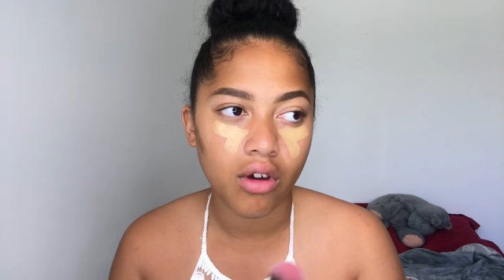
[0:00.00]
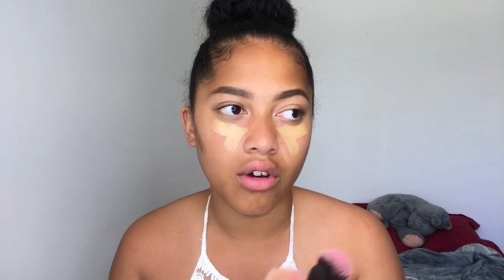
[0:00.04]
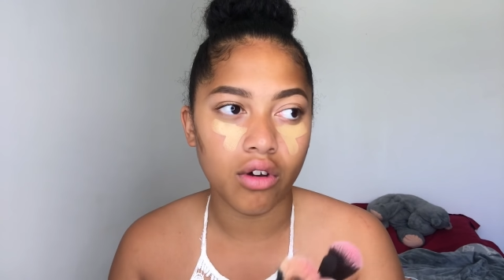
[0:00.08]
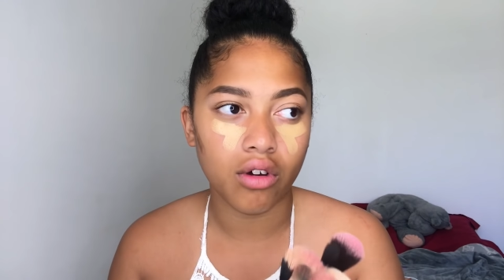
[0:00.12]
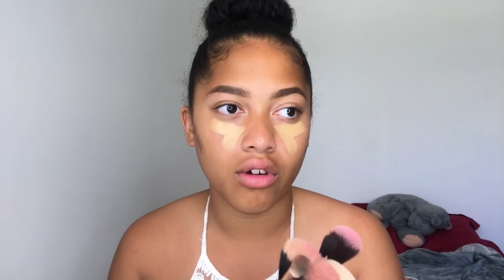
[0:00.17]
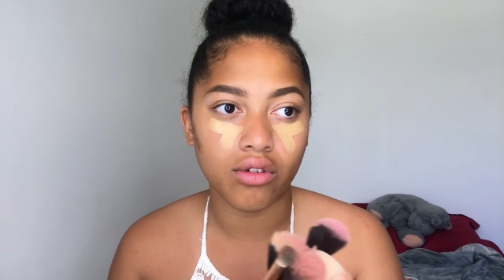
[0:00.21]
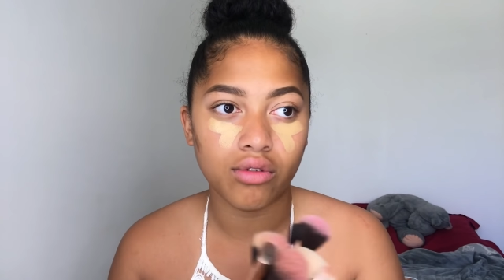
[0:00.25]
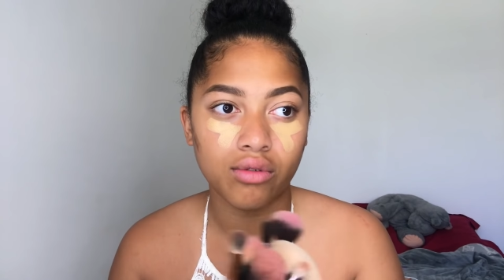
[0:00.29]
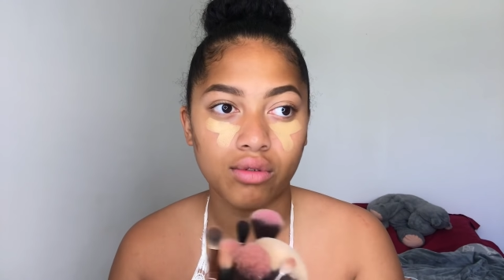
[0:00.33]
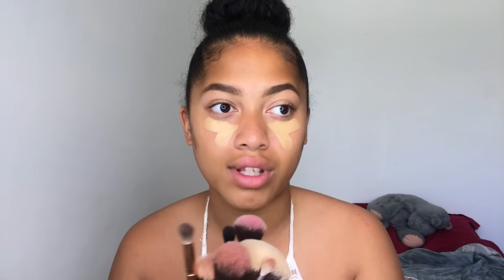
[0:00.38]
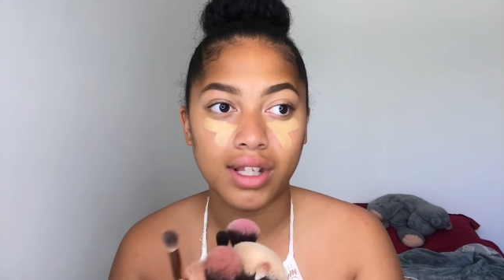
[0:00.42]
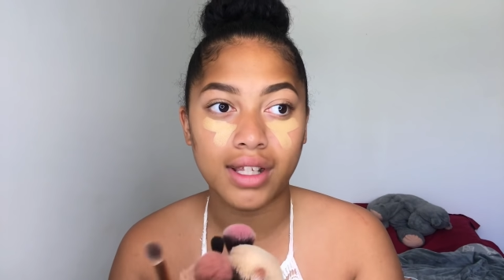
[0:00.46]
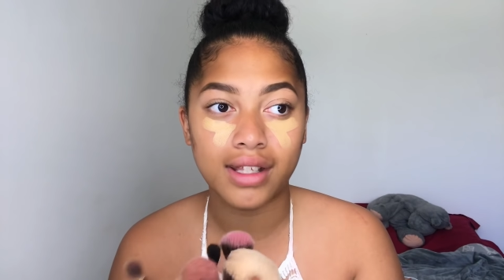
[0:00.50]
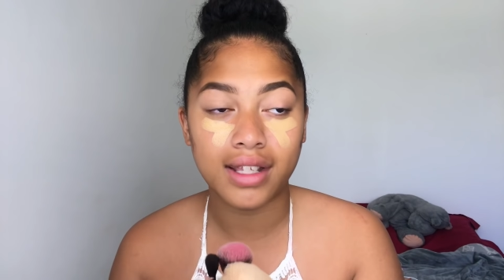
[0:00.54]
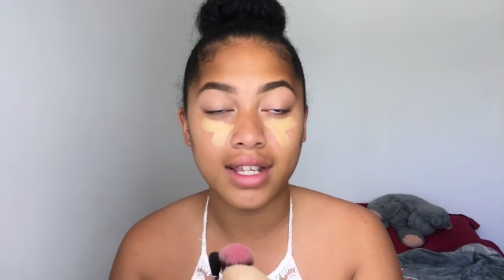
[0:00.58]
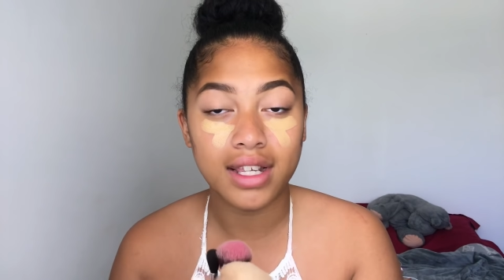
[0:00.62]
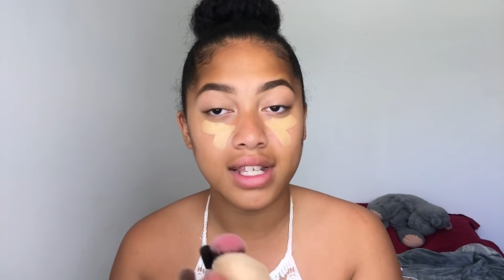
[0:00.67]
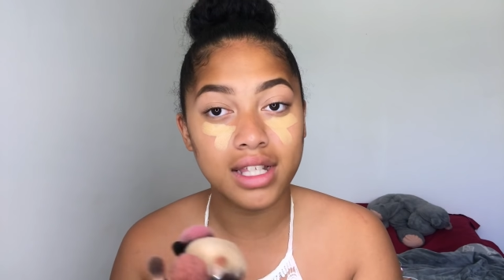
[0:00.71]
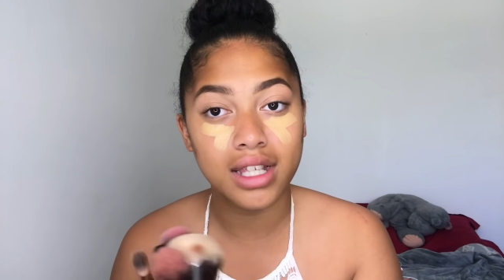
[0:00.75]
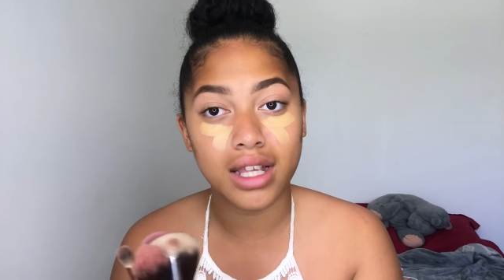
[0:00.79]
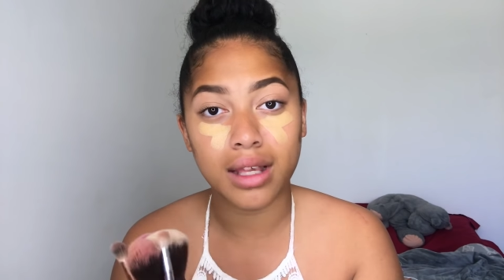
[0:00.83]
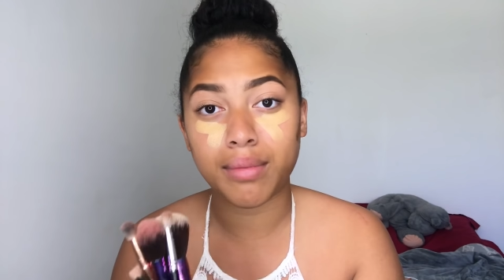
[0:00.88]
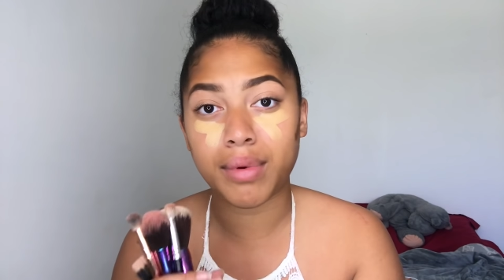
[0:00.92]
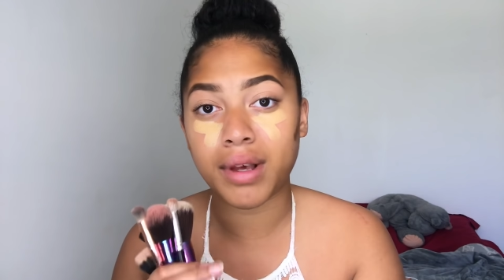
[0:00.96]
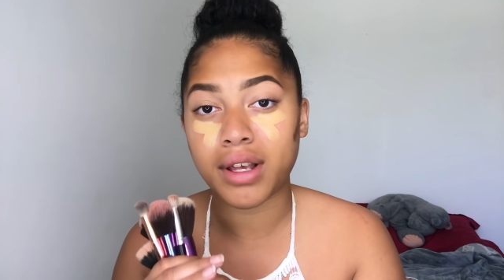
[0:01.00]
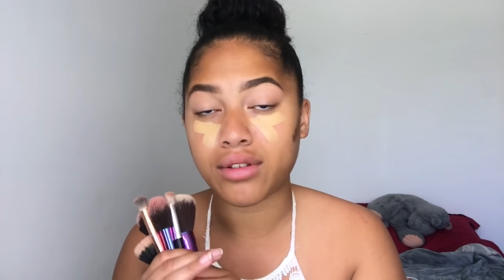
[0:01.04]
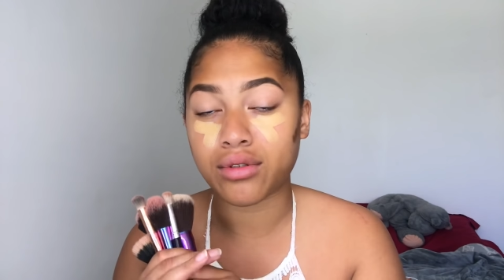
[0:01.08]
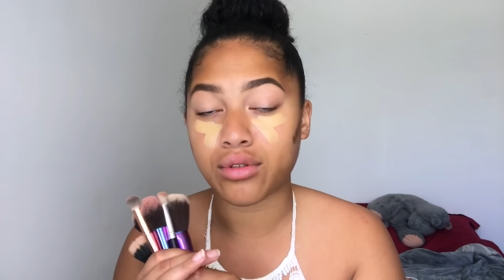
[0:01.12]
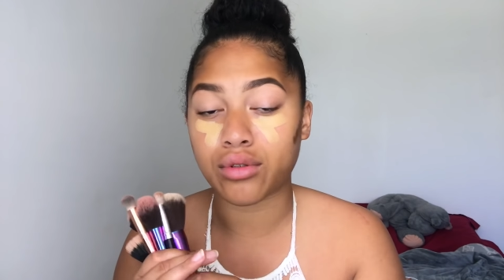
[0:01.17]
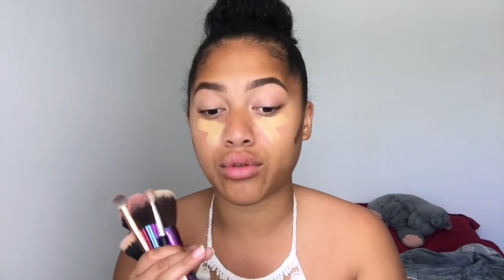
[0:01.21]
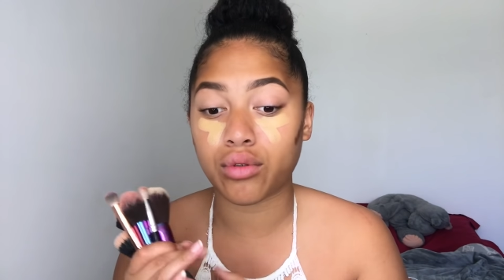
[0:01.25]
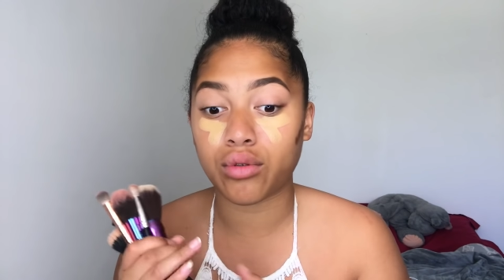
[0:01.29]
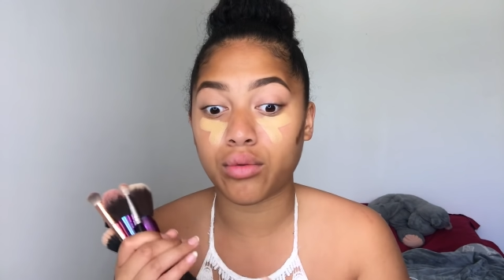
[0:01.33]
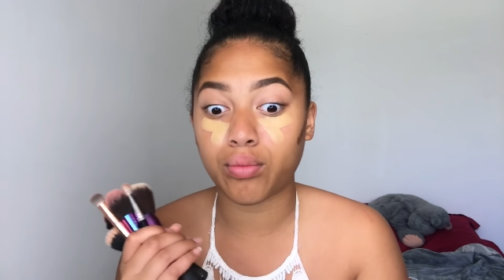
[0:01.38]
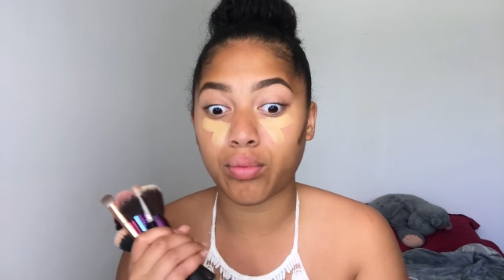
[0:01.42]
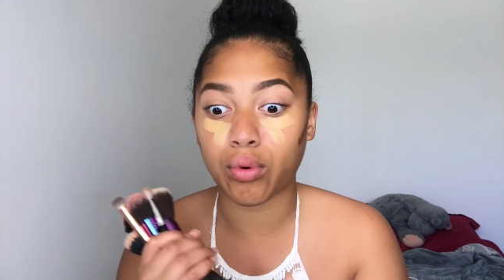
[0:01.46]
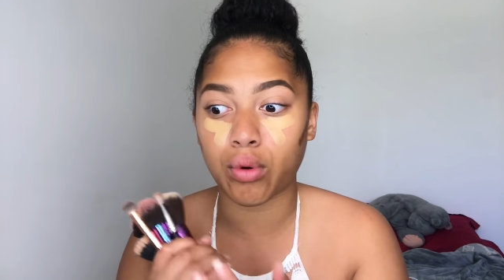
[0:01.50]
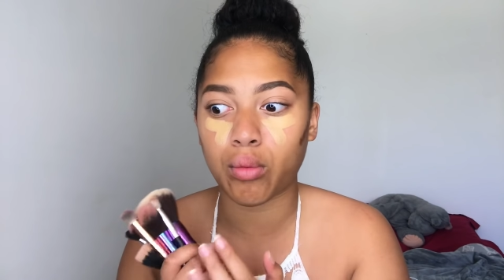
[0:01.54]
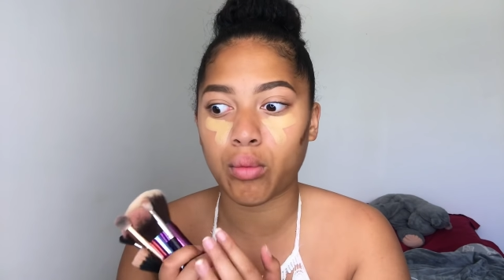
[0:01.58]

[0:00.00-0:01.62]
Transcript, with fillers: euh, de les tester parce que